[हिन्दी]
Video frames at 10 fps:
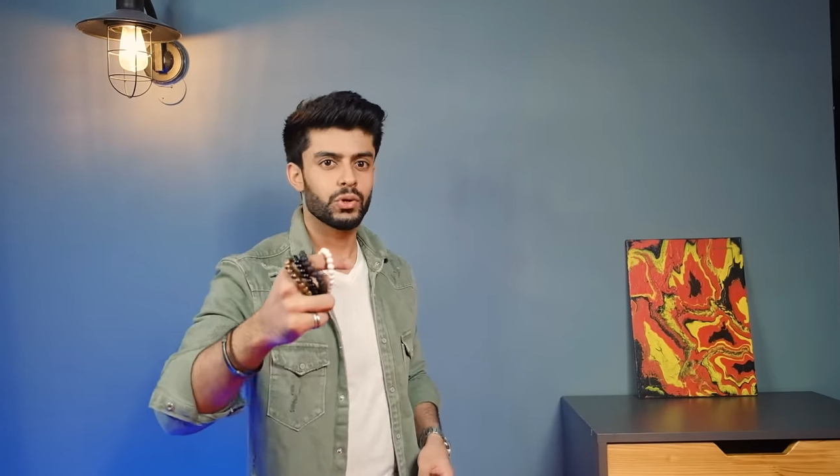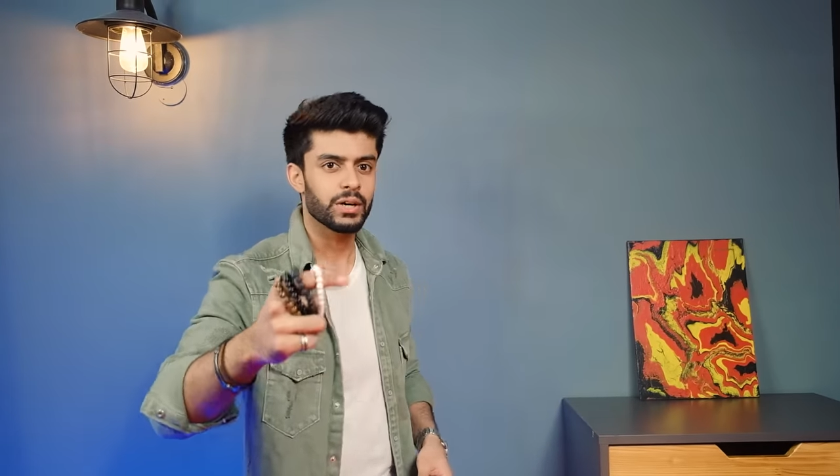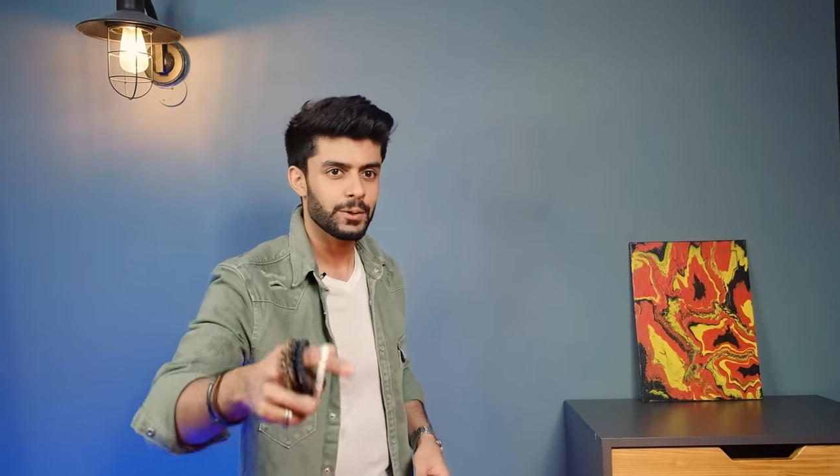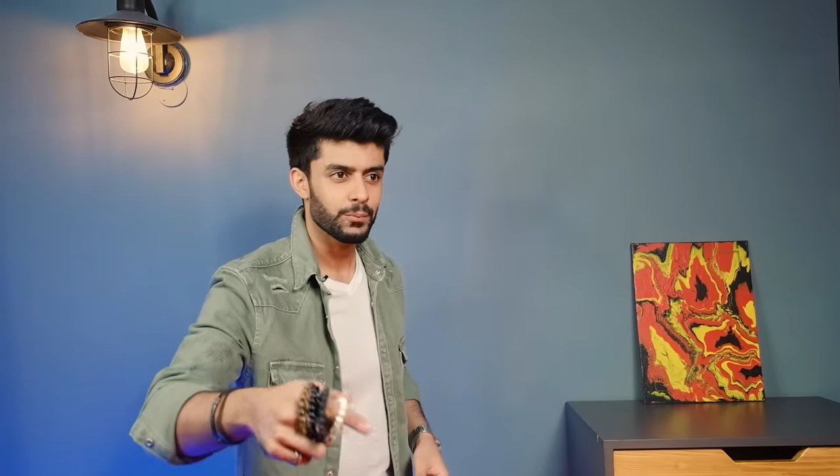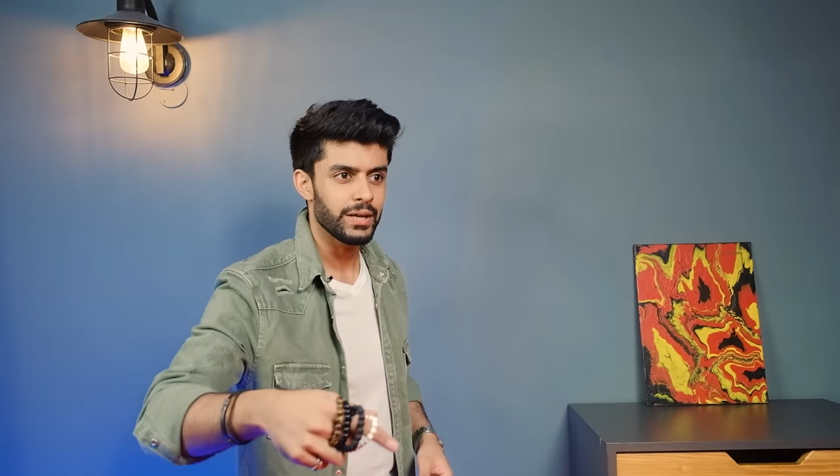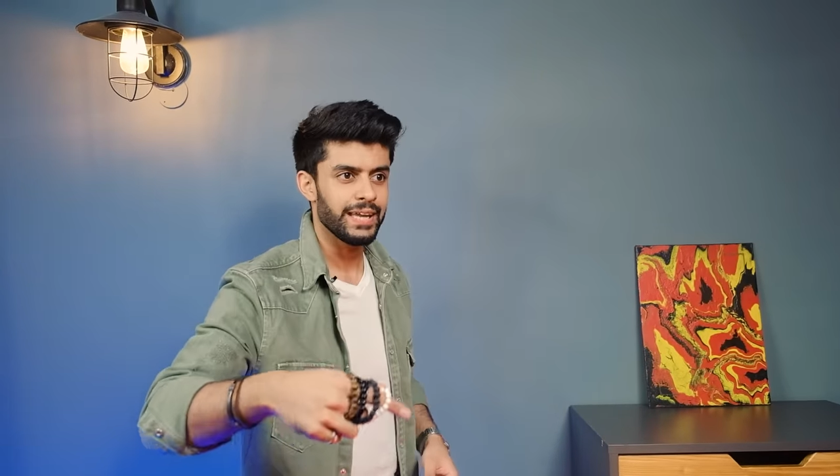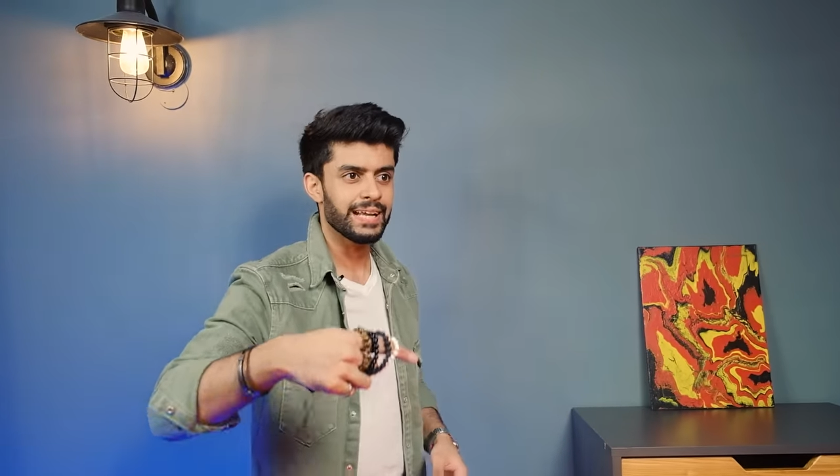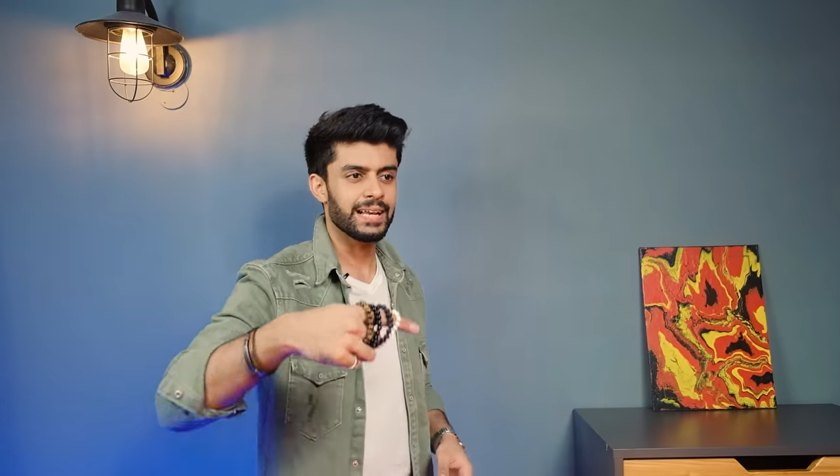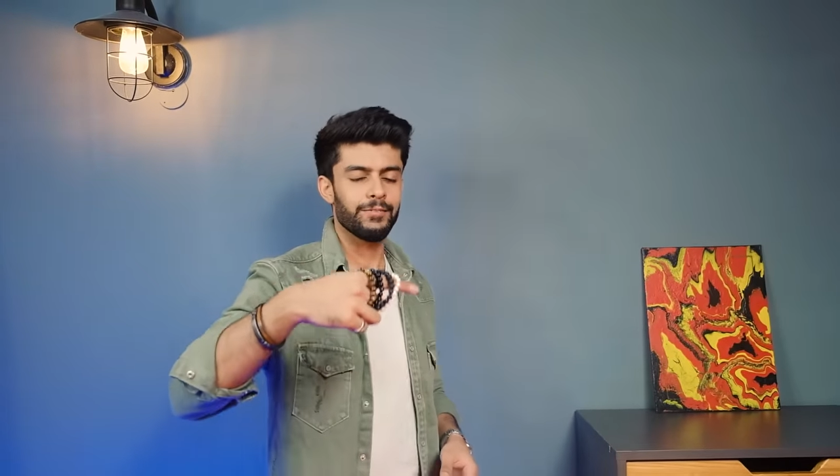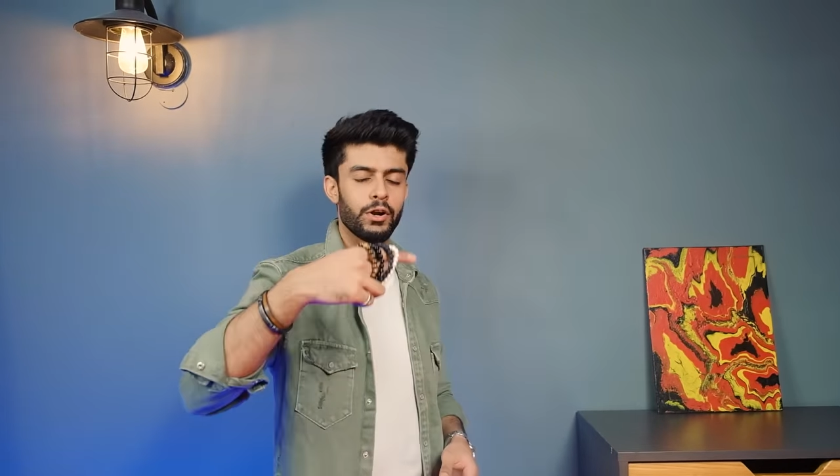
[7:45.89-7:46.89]
को अगर आपको
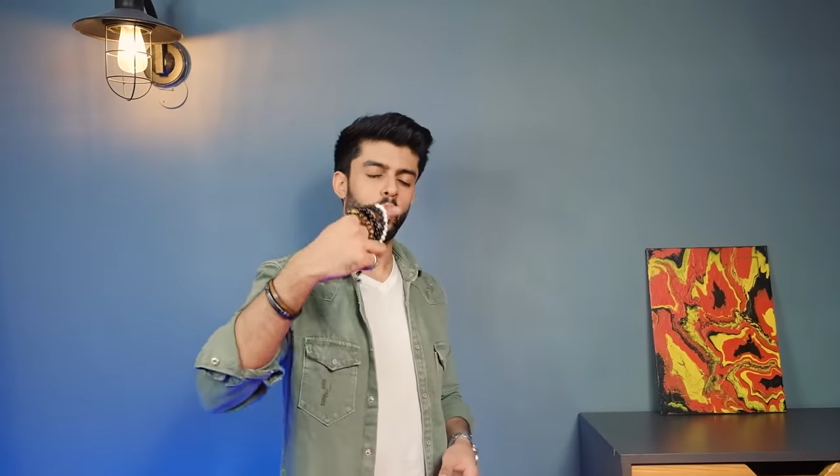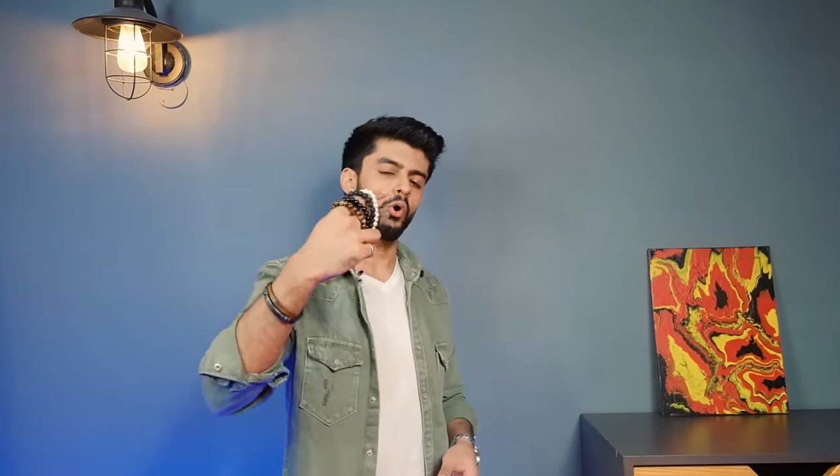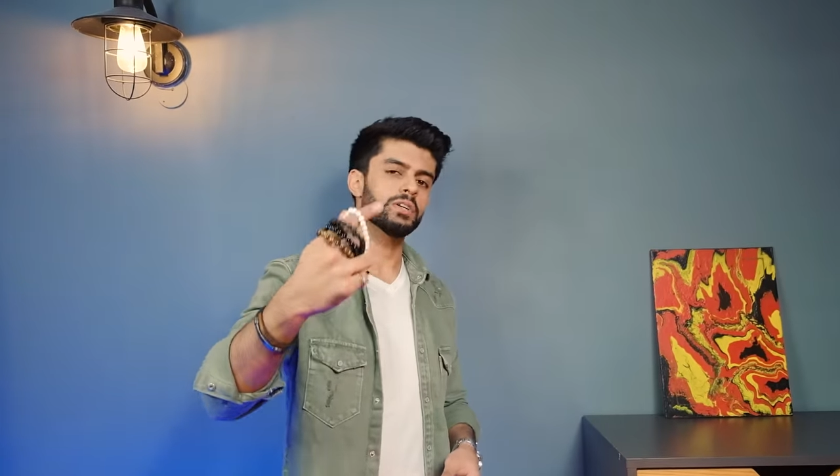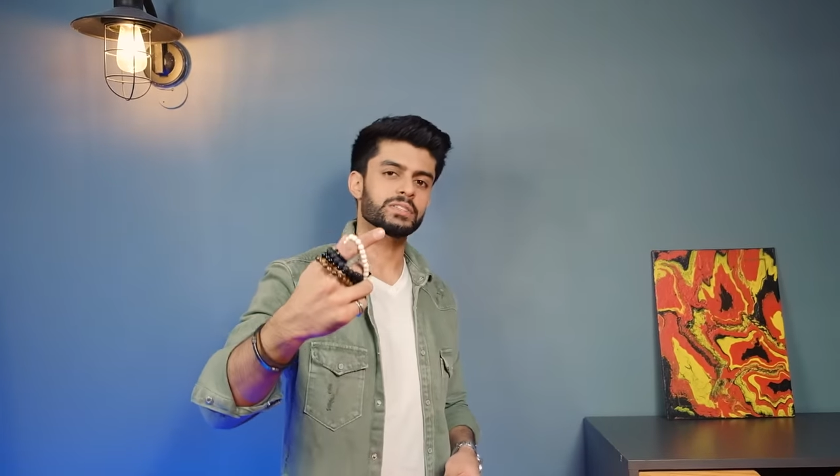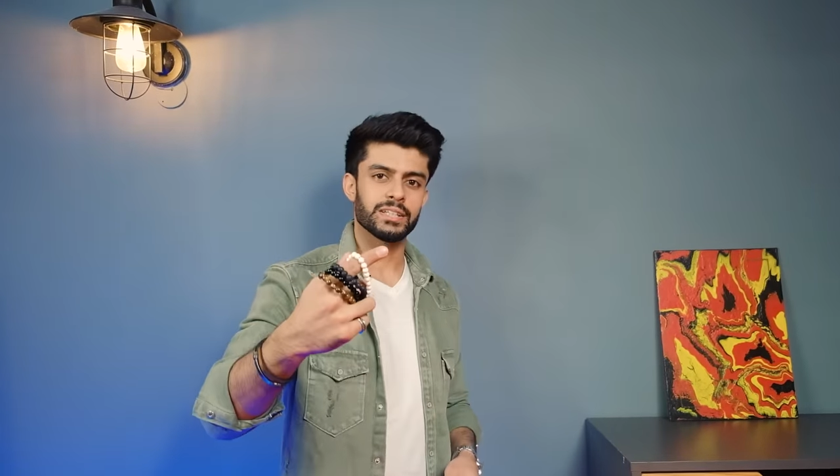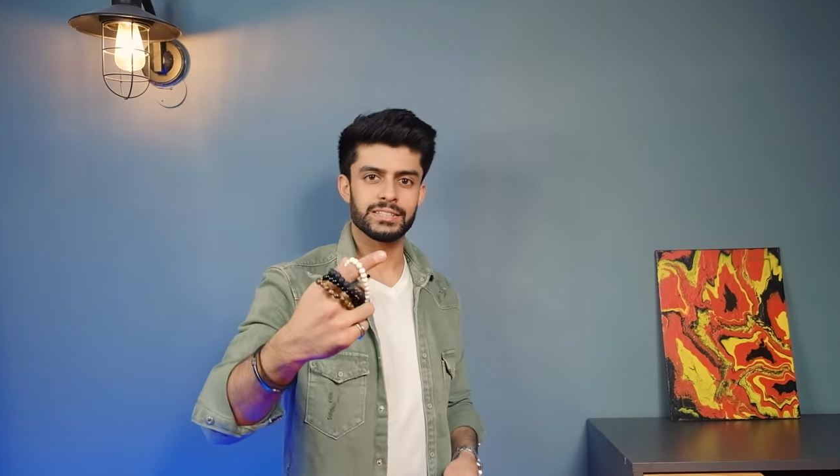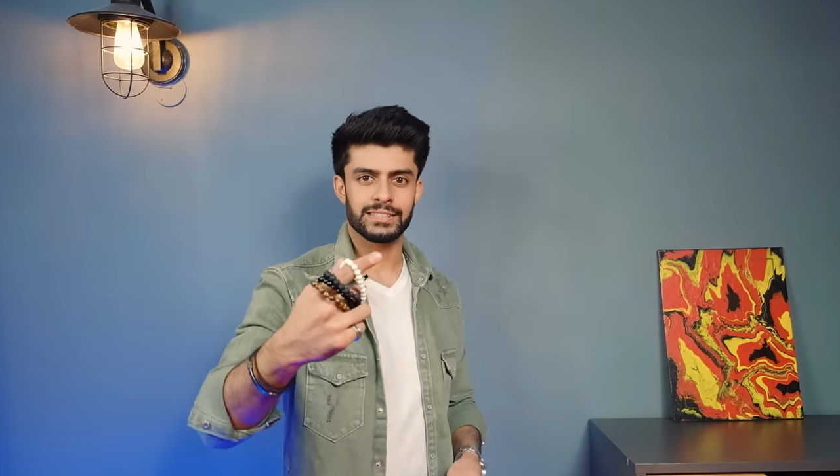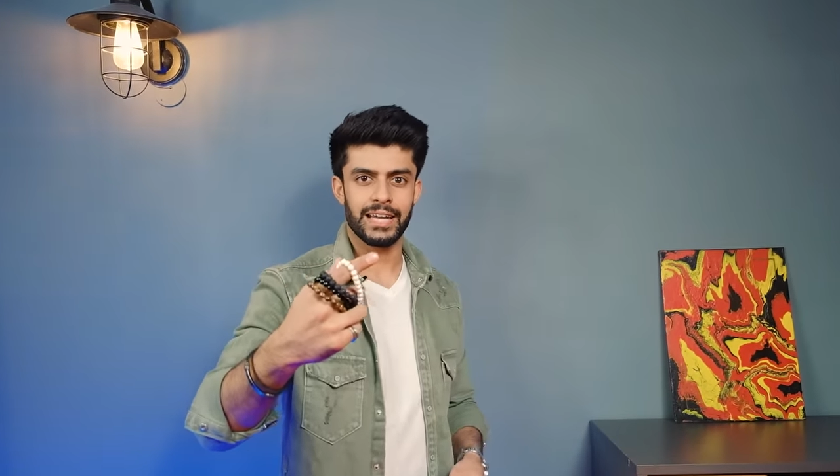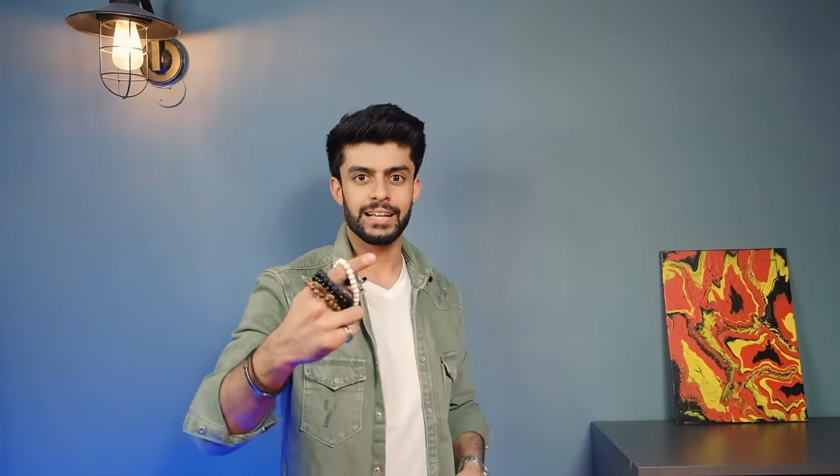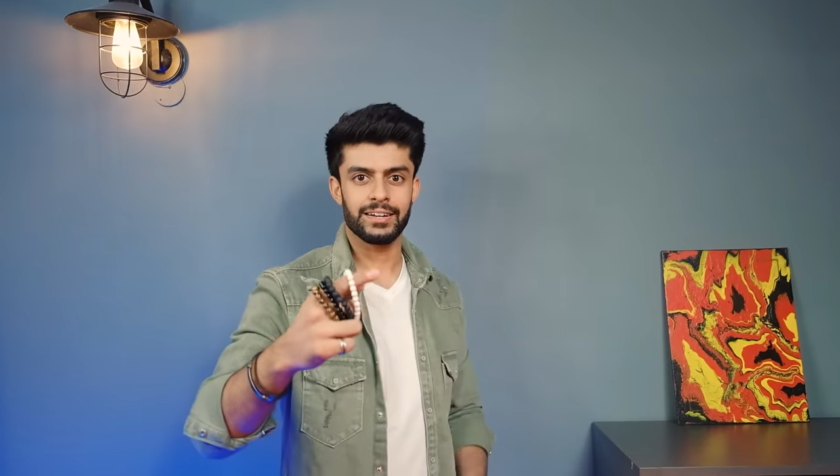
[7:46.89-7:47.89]
एक लेवल और ज़्यादा
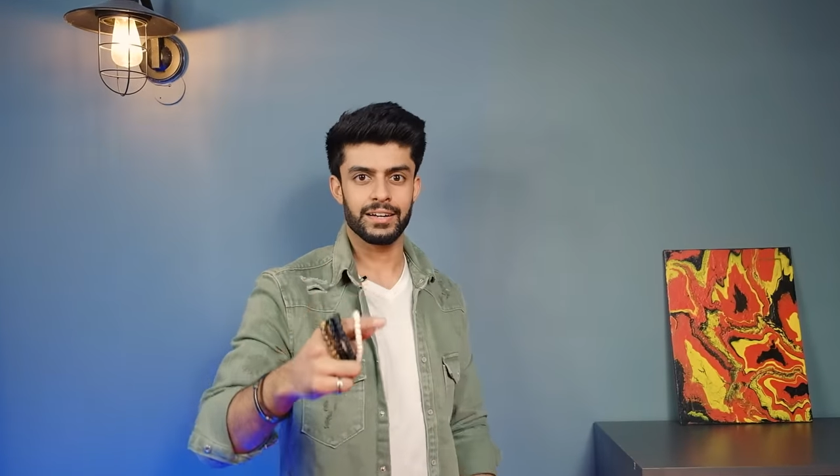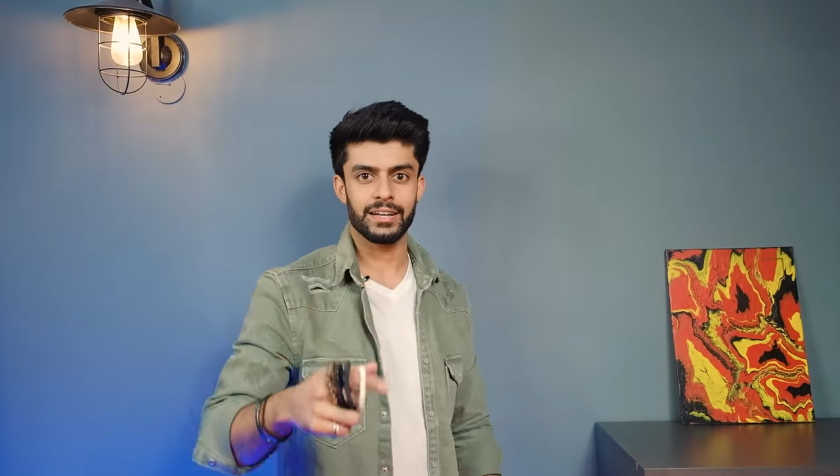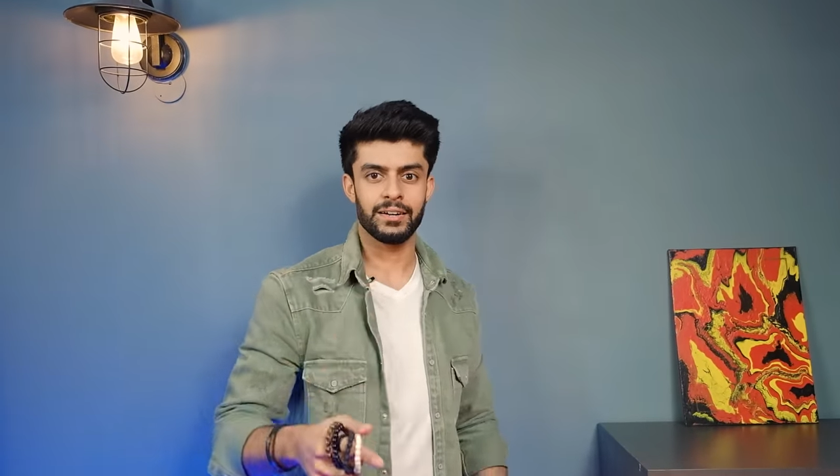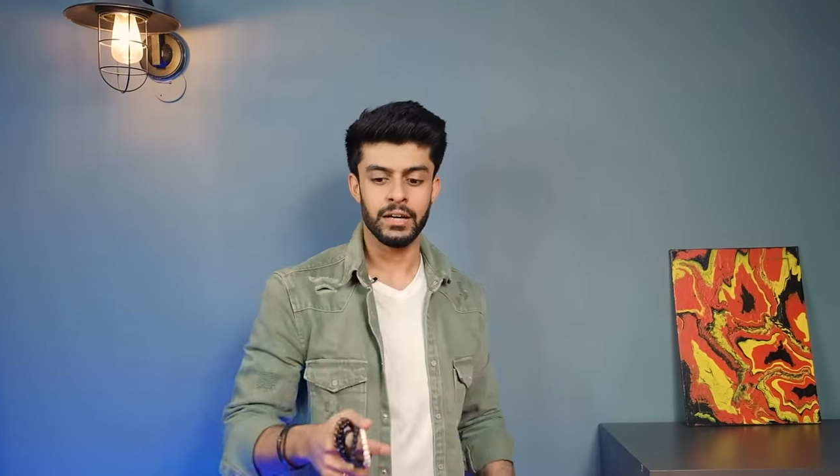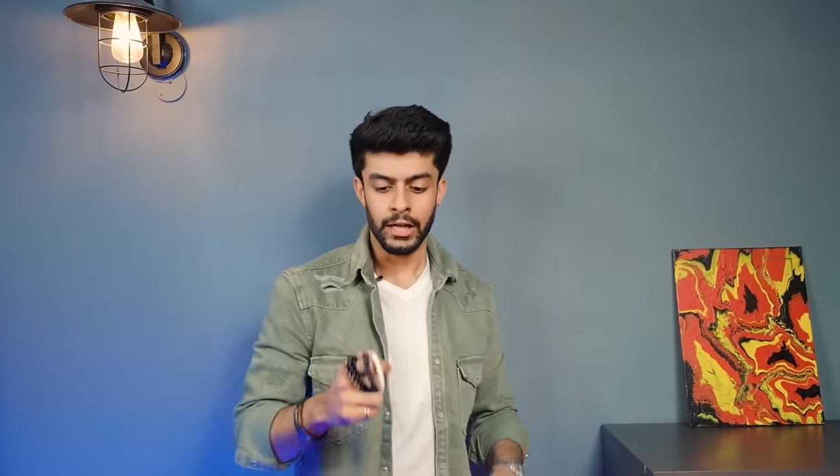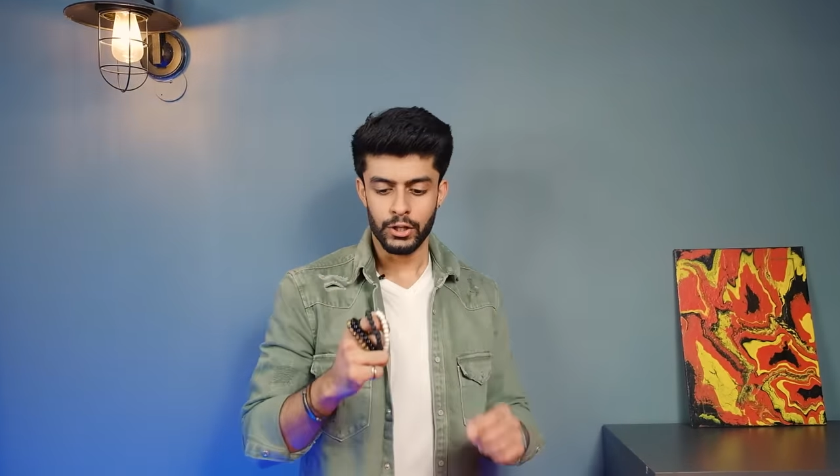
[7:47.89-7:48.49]
स्टाइल करना है ना